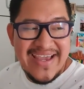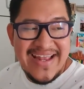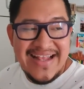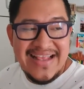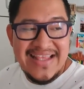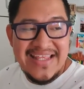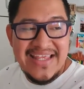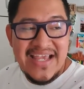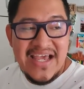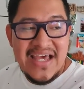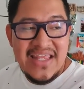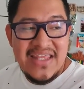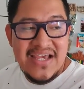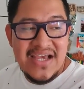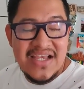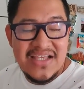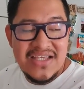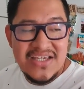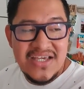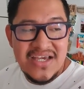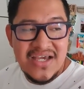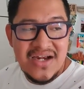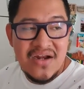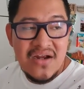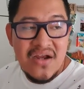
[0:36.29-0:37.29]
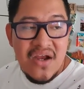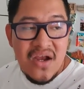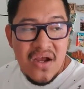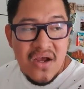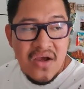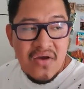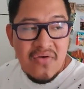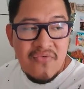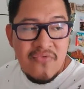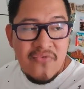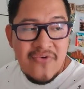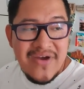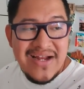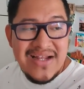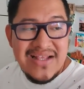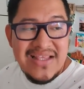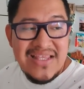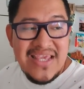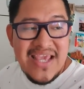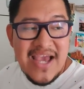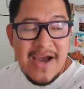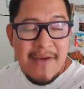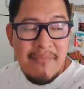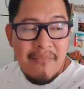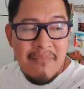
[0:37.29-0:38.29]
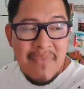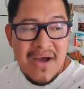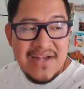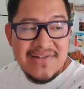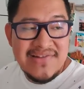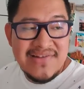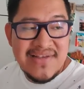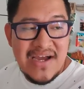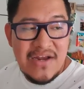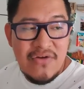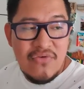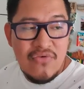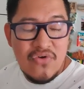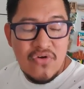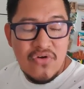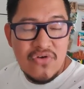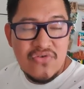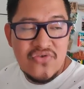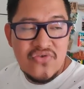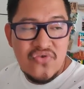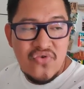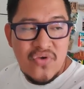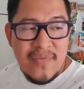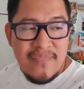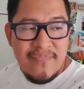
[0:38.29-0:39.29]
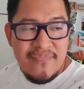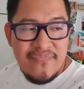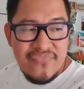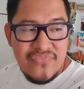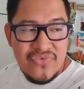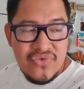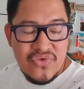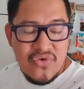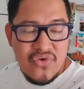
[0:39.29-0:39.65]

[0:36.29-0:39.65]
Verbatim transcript: El día de ayer fue el día más caluroso en